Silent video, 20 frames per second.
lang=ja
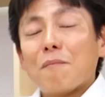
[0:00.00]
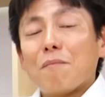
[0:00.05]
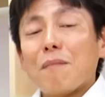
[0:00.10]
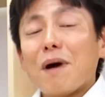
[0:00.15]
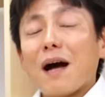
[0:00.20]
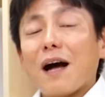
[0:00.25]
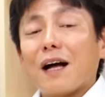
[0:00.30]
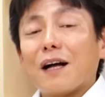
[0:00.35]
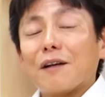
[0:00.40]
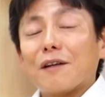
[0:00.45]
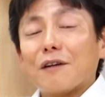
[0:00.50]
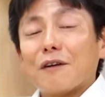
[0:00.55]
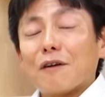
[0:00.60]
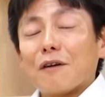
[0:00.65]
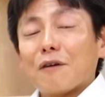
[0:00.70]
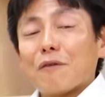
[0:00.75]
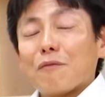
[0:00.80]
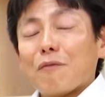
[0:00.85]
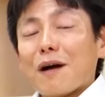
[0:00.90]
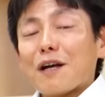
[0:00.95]
まあ
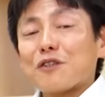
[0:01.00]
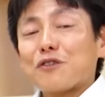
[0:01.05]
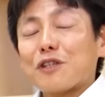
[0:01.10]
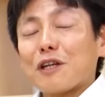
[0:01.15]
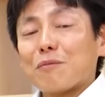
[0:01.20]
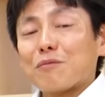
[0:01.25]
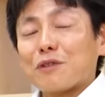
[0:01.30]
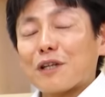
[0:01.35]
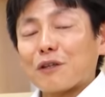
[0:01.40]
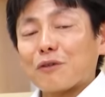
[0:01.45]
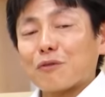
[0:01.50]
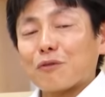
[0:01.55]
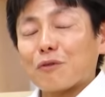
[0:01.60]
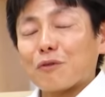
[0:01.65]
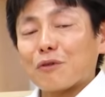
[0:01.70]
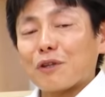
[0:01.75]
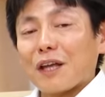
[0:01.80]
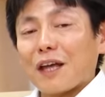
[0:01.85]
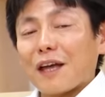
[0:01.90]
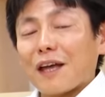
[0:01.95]
ファッショナブルなとこ
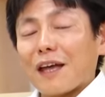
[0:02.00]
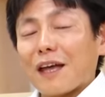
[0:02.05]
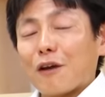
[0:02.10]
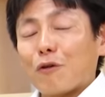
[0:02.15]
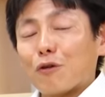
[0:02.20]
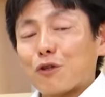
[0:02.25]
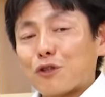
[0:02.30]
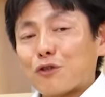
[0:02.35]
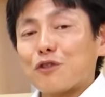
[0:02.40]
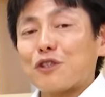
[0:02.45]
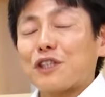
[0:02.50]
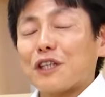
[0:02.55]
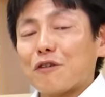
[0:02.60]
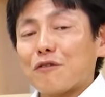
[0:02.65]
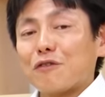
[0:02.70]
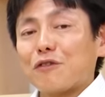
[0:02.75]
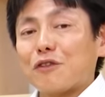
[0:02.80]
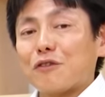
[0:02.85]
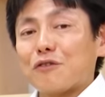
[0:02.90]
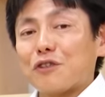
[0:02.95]
ろで露出して
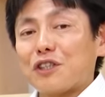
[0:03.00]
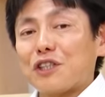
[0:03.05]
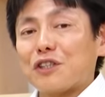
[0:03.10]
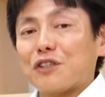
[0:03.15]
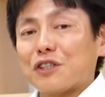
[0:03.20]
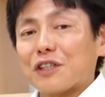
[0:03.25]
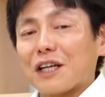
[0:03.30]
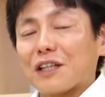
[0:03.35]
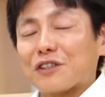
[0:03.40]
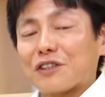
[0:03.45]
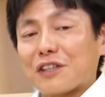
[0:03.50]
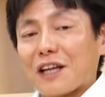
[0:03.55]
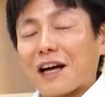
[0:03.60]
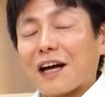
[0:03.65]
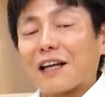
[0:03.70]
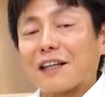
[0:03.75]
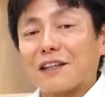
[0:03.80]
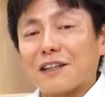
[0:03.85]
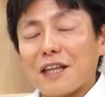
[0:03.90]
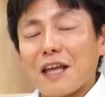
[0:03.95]
るっていう事実がつな
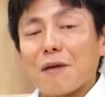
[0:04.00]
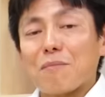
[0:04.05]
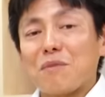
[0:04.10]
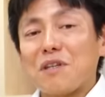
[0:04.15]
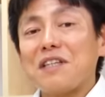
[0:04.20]
がって、